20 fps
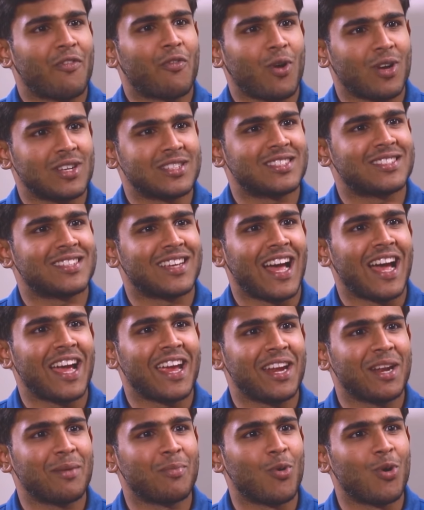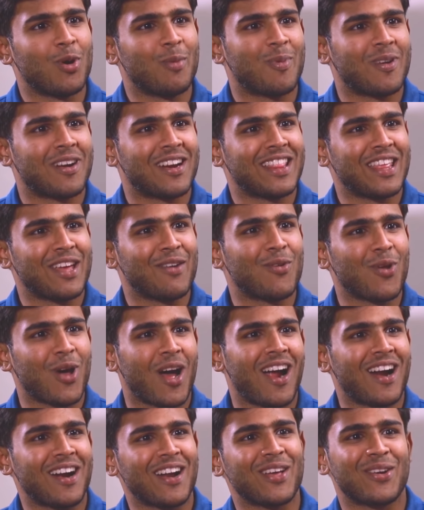அஃப்கோர்ஸ் அயனை மோல்ட் பண்ணுறது
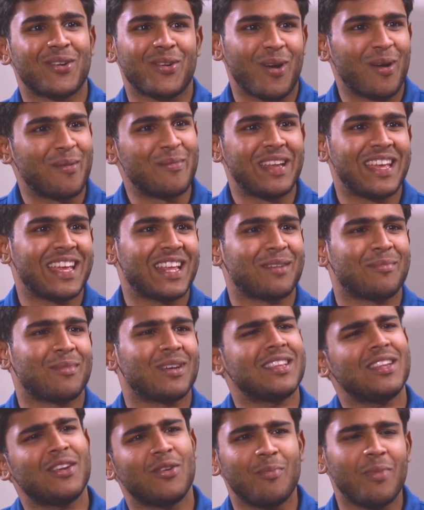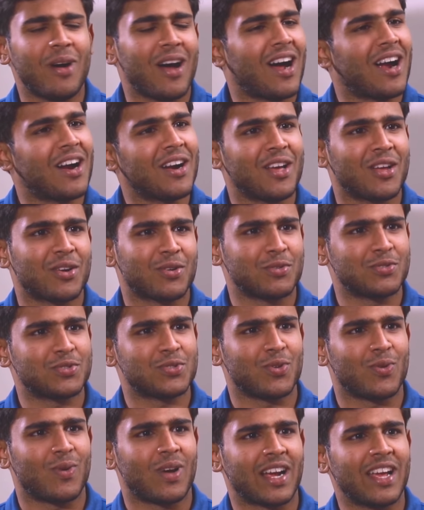எவ்வளோ ஹார்டாக இருக்கும் அப்படிங்கிற மாதிரி ரொம்ப ஹார்டாக
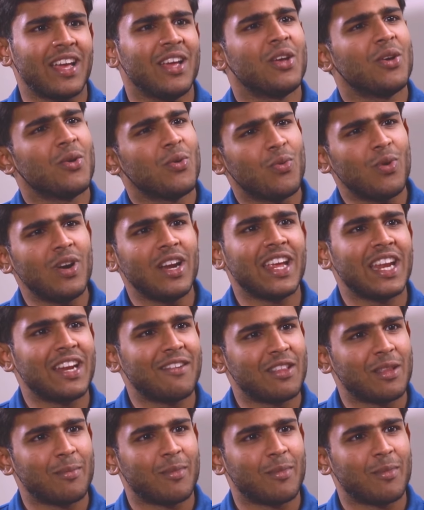இருக்கும்னு சொல்லுவாங்க உங்களுக்கு